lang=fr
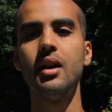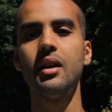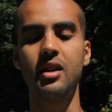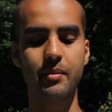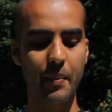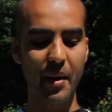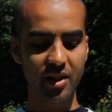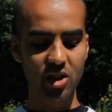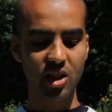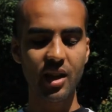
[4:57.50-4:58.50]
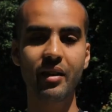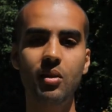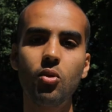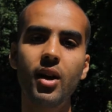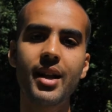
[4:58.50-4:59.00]
Il m'a partagé avec
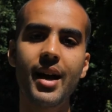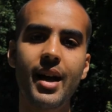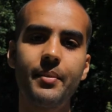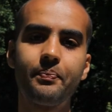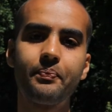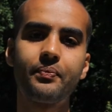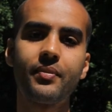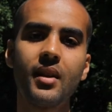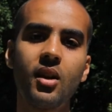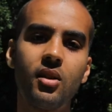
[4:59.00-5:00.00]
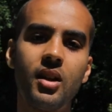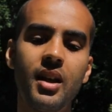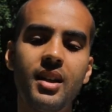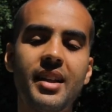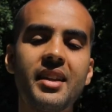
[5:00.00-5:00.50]
moi la,
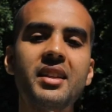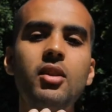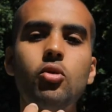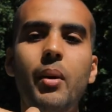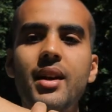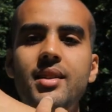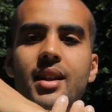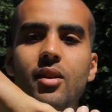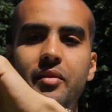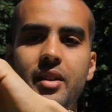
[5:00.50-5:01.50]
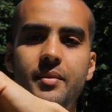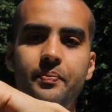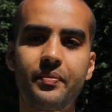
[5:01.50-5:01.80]
la technique du bracelet en fait.